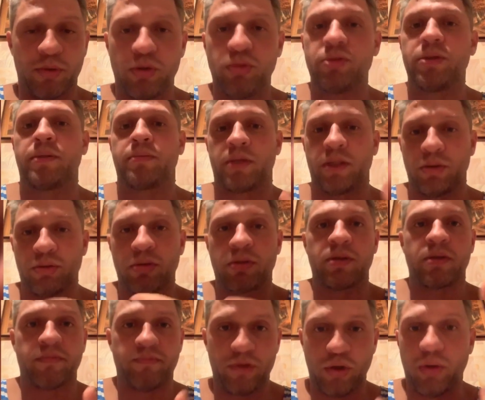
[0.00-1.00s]
людям, которые
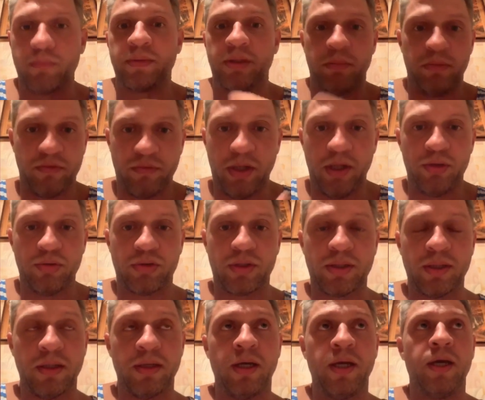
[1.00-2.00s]
в нем
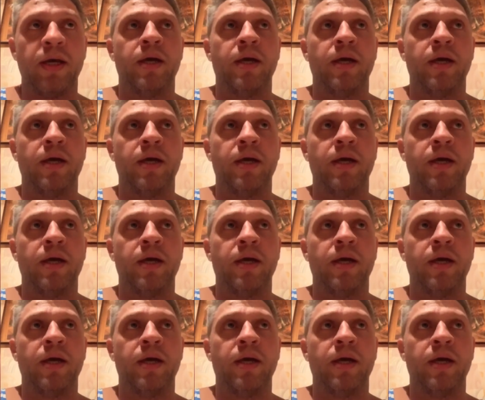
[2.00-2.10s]
добиваются,